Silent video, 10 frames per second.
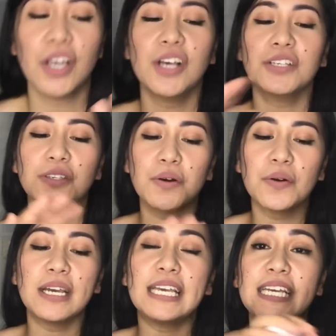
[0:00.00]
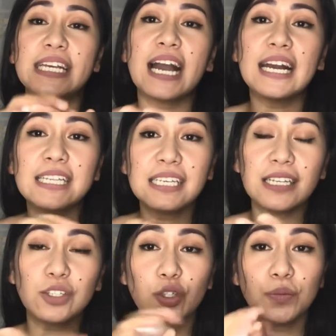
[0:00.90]
So,
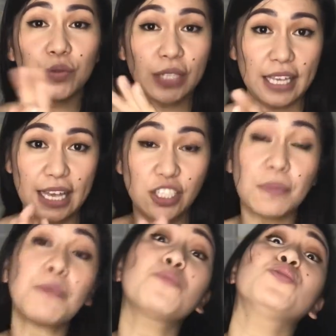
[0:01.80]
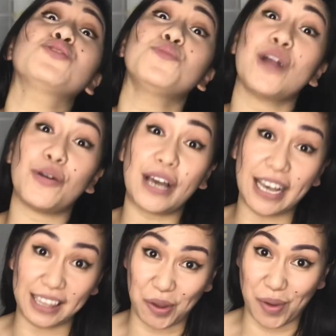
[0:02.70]
igaganyanan ko muna yan. Siyempre, mag-boost muna ako ng
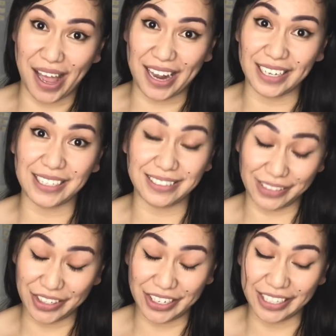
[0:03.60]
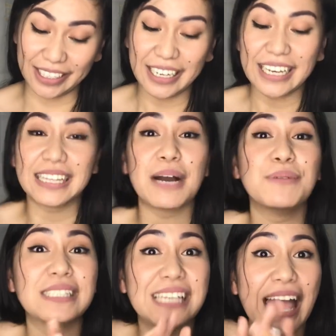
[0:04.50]
katawan, girl.
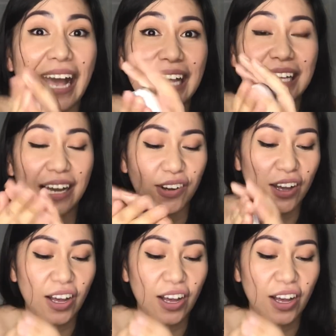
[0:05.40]
Tapos, ganyan, ganyan ko.